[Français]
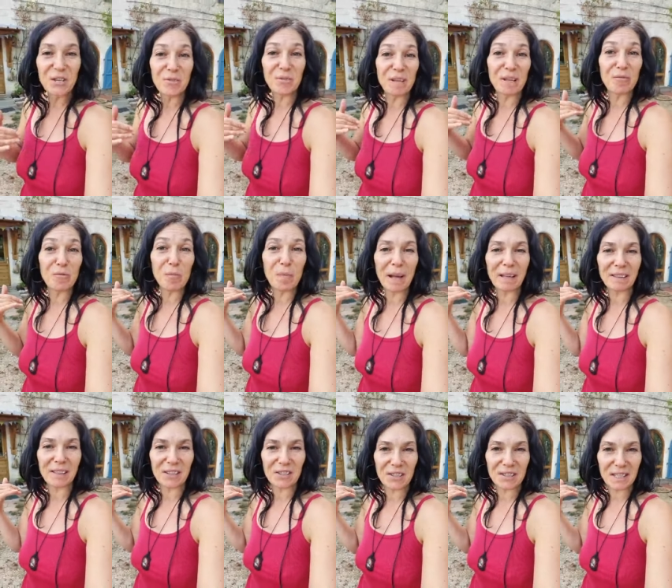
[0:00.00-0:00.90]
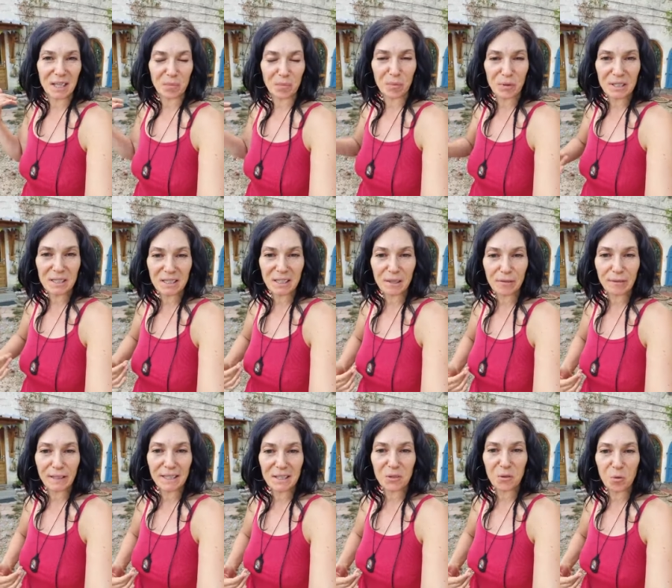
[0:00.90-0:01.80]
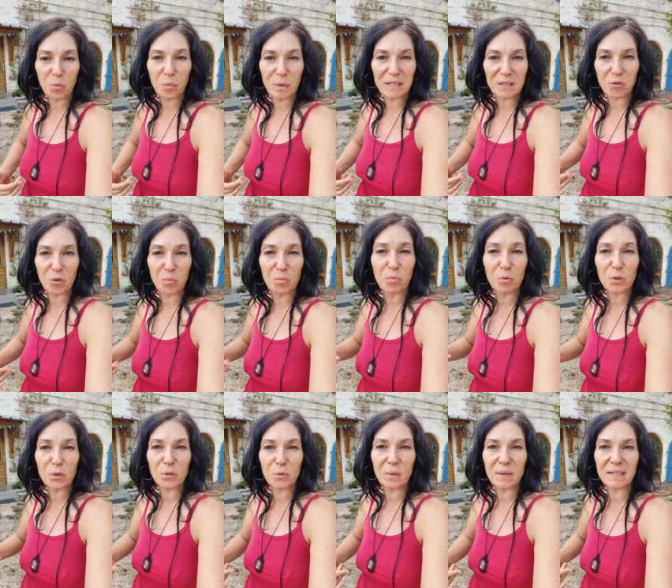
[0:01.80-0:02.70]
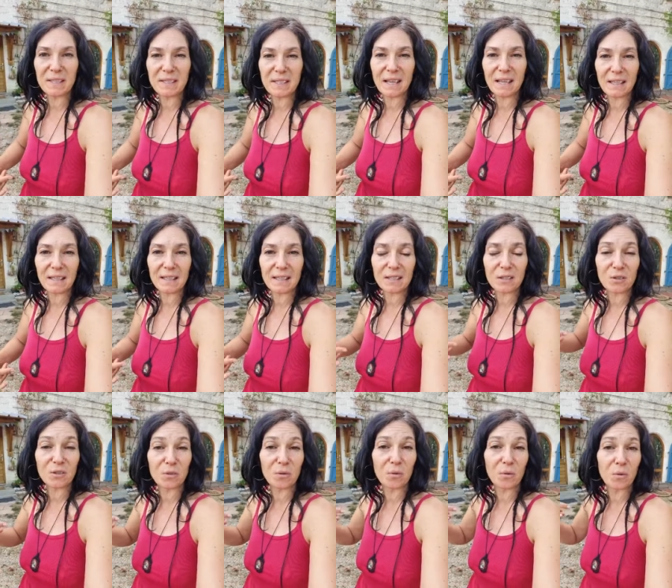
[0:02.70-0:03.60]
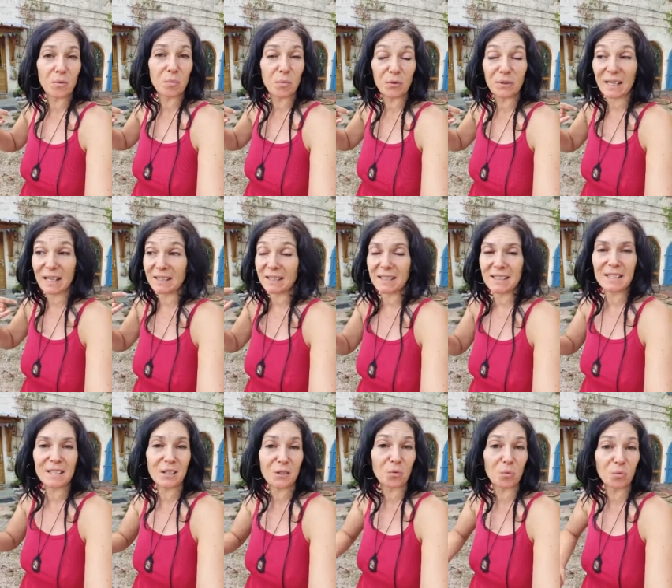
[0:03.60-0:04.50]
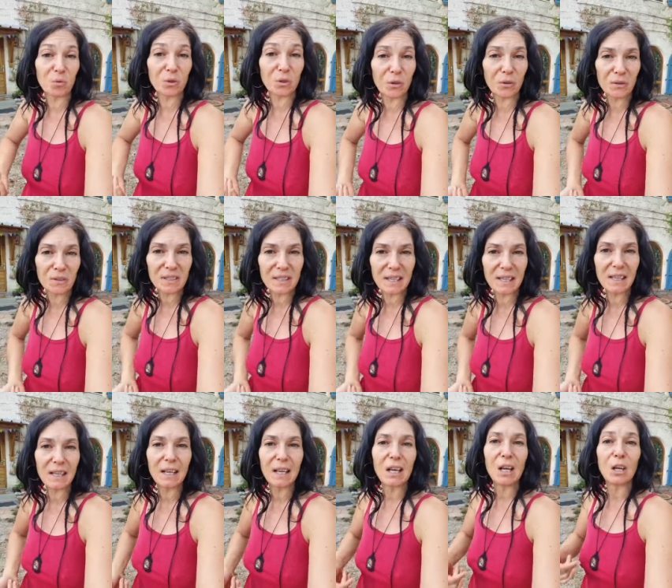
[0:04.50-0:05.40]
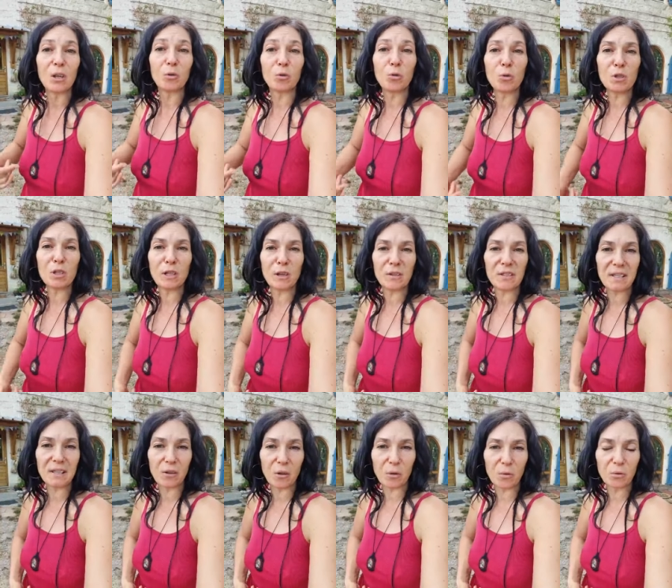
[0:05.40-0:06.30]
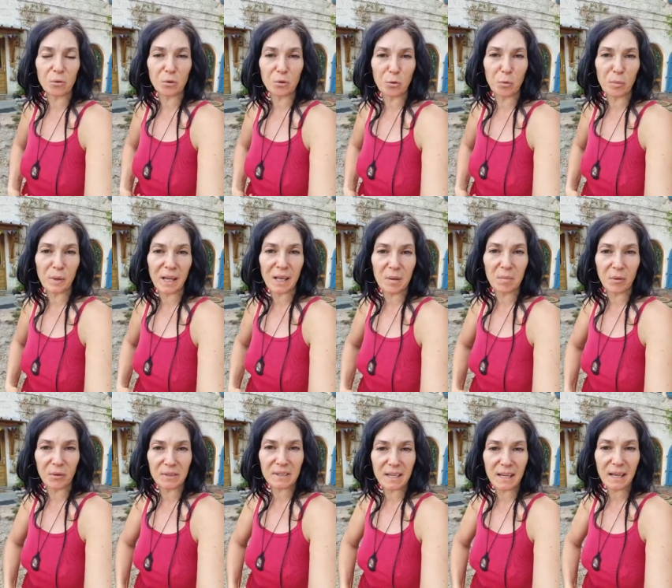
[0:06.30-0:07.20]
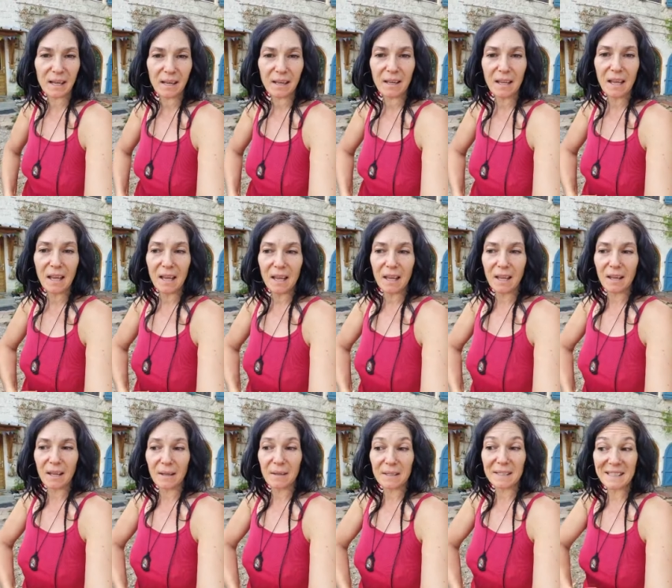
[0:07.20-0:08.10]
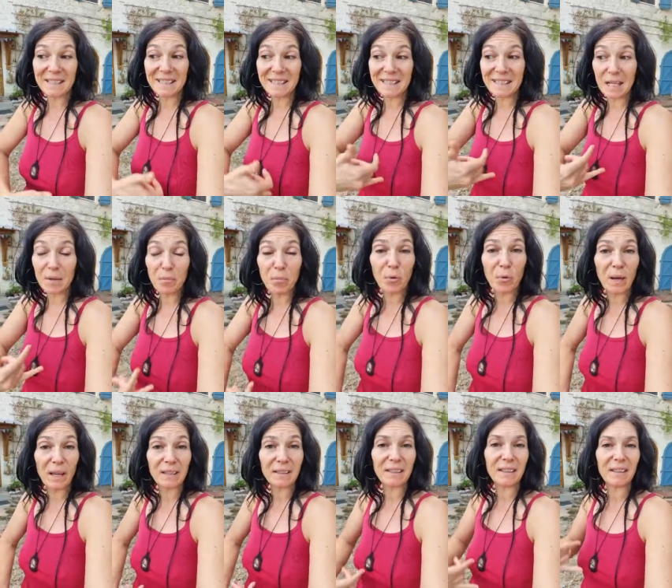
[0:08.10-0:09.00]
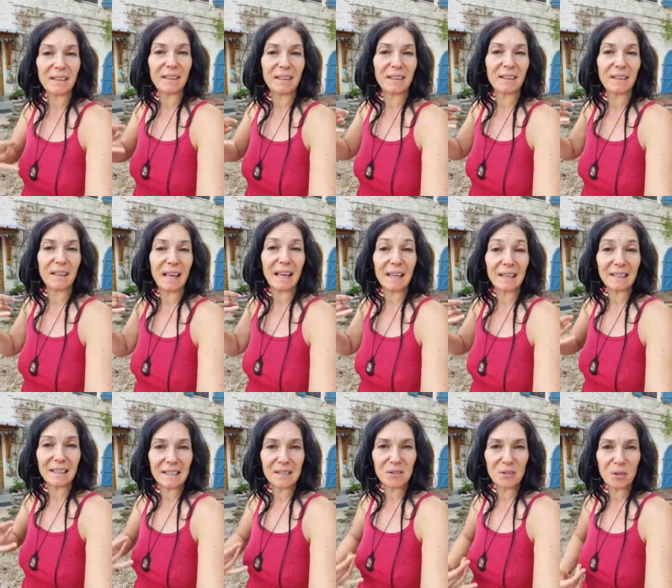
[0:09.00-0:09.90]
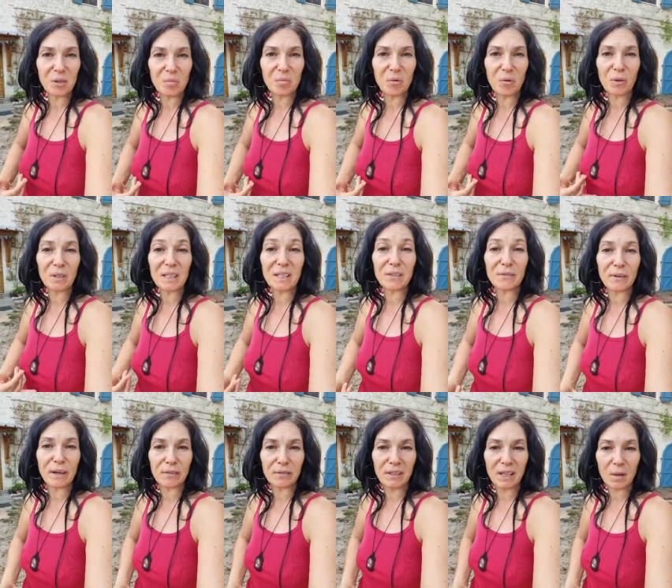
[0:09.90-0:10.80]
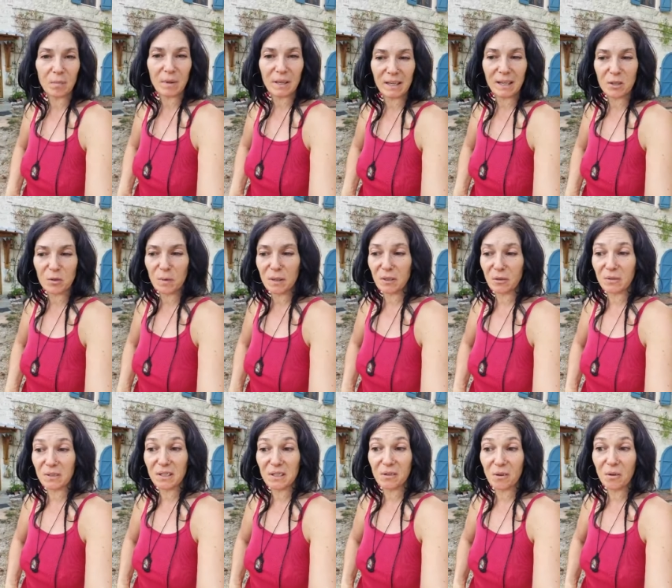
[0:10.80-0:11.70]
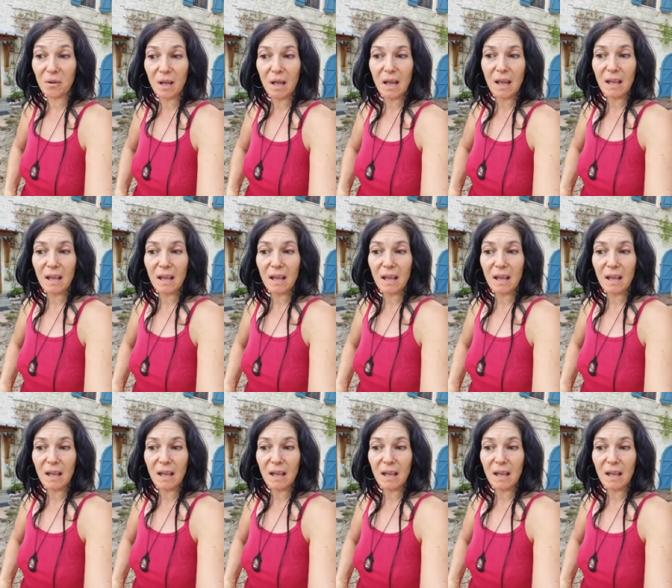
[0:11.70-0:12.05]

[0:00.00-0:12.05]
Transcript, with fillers: je voulais vous partager cette petite réflexion parce que pour ceux et celles qui se peut-être qui sont tentés de se lancer dans l'autonomie alimentaire, ça peut être un questionnement qui va venir par la suite en disant